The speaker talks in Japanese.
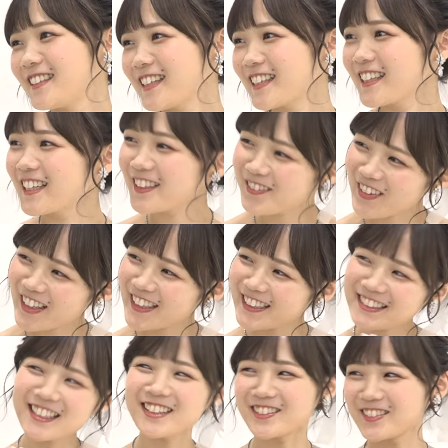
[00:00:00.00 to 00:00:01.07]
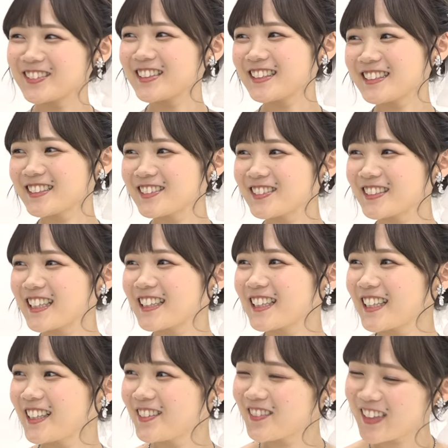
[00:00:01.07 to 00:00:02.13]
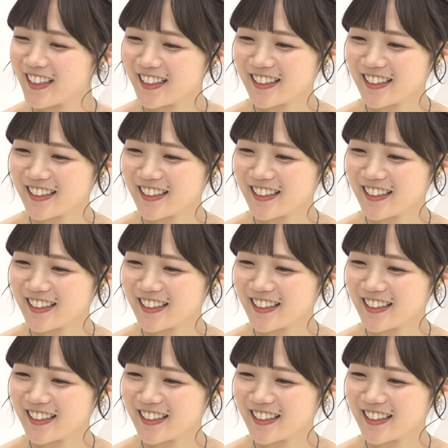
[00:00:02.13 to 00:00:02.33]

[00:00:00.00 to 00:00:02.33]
当たり前ですけどすごく当たり前